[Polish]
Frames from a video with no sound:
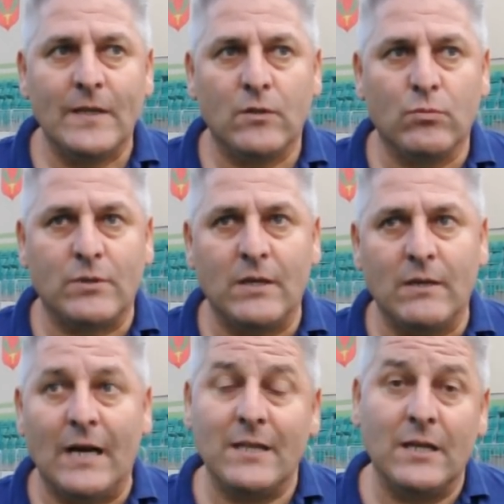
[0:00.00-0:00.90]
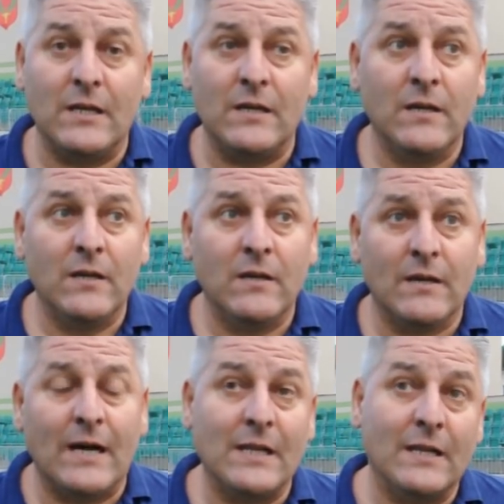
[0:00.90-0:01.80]
tutaj ganienie,
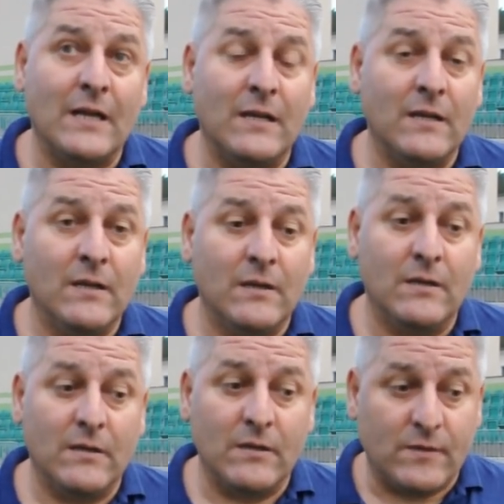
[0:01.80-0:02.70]
ganiania yy,